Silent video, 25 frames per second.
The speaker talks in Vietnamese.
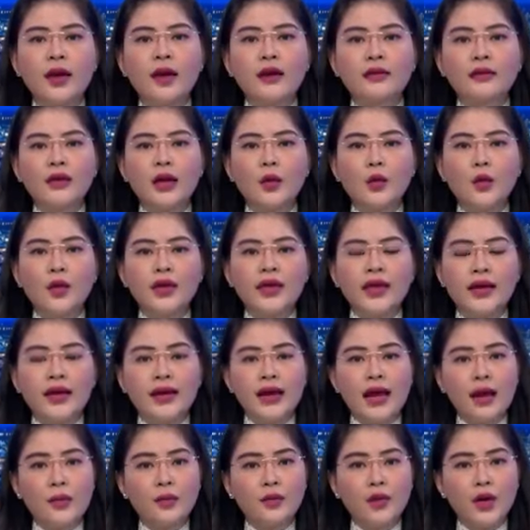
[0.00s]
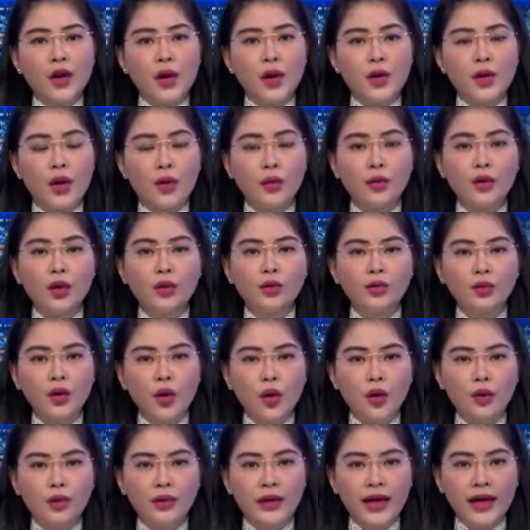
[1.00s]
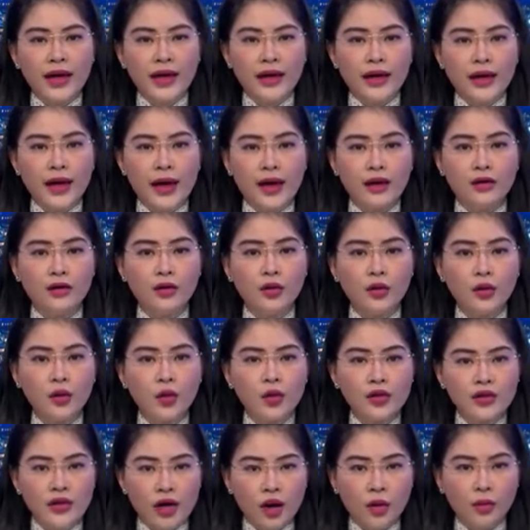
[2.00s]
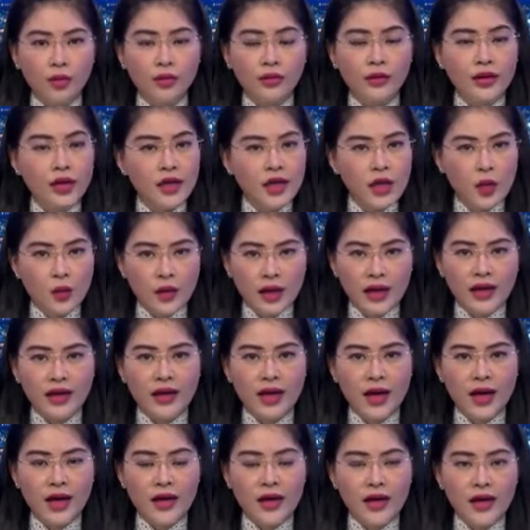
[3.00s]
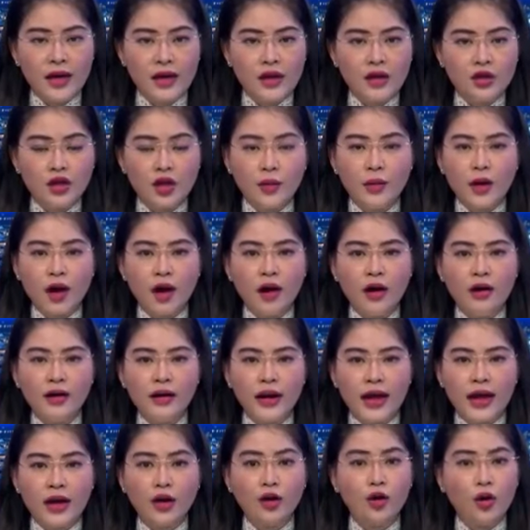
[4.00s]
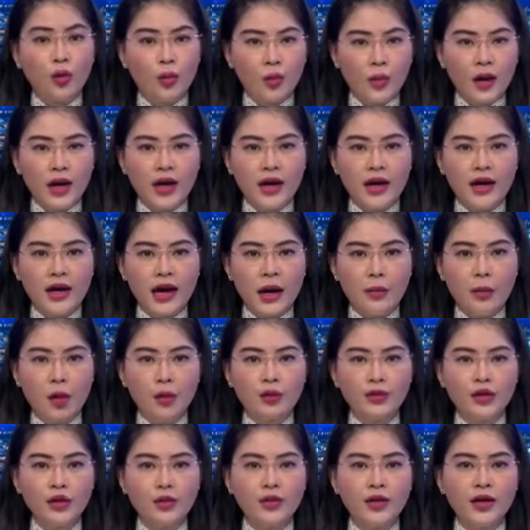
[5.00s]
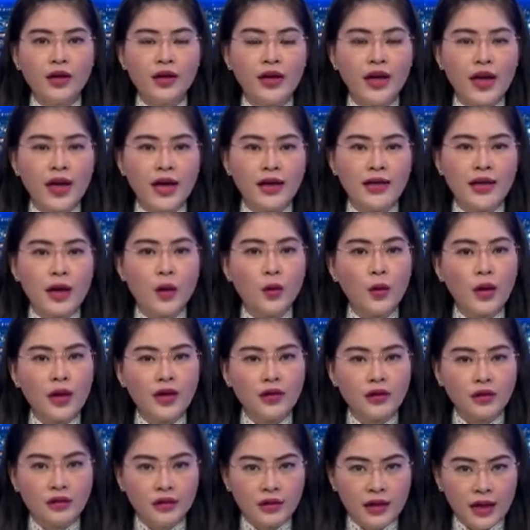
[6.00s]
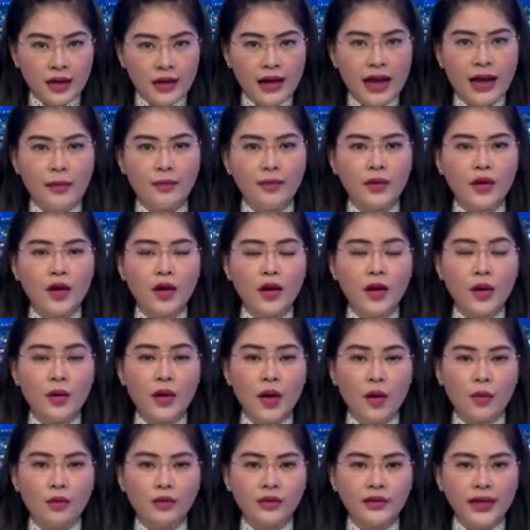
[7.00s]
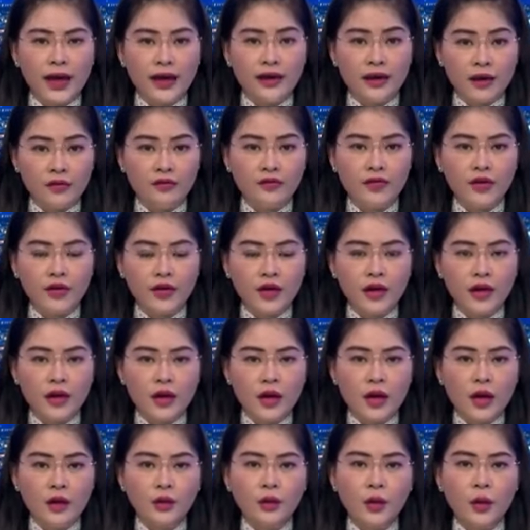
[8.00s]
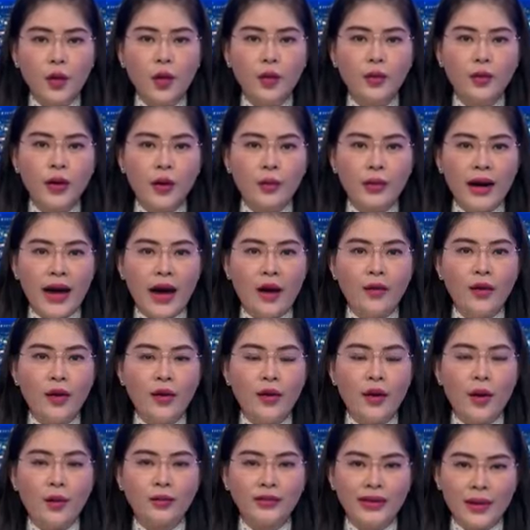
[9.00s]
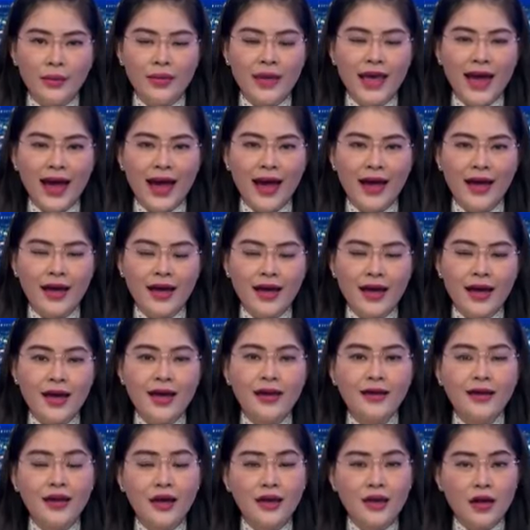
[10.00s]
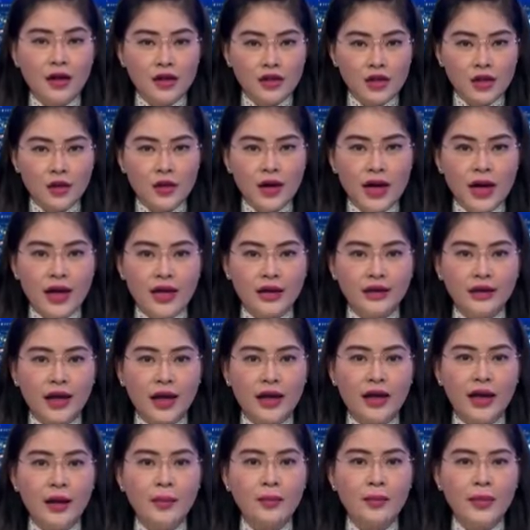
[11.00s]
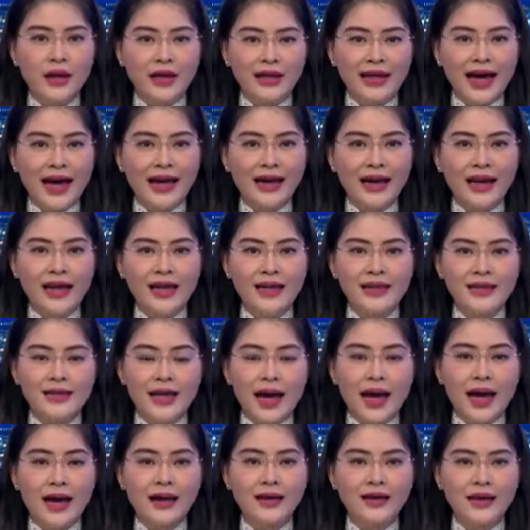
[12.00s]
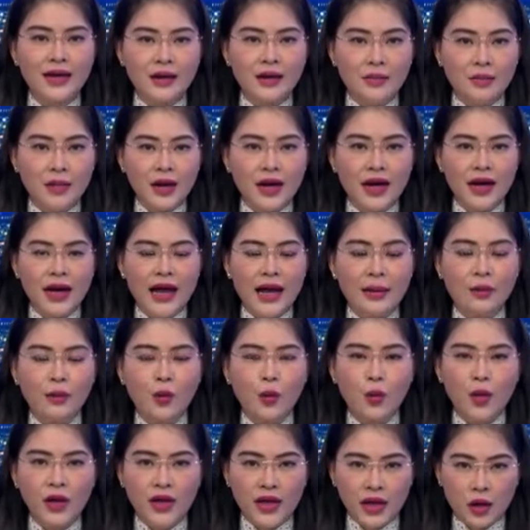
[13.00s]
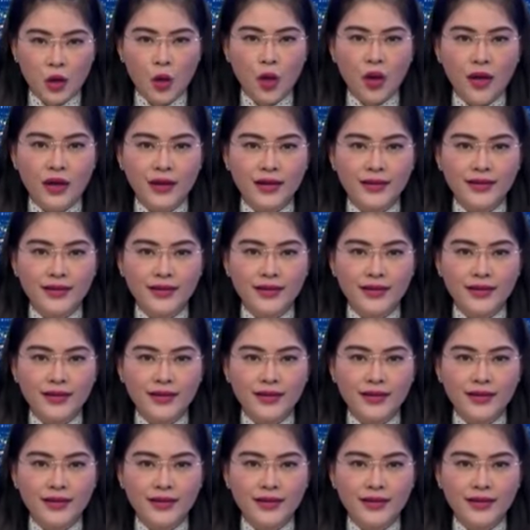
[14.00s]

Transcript: Giải quyết việc làm cho lao động nông thôn ngày càng được chú trọng với nhiều ngành nghề, trong đó đang lục bình là một trong những nghề giải quyết được việc làm cho lao động tại địa phương, thu hút đông đảo lao động tham gia. Ghi nhận sau đây tại ấp Bình Thành, xã Vĩnh Bình Nam, huyện Vĩnh Thuận.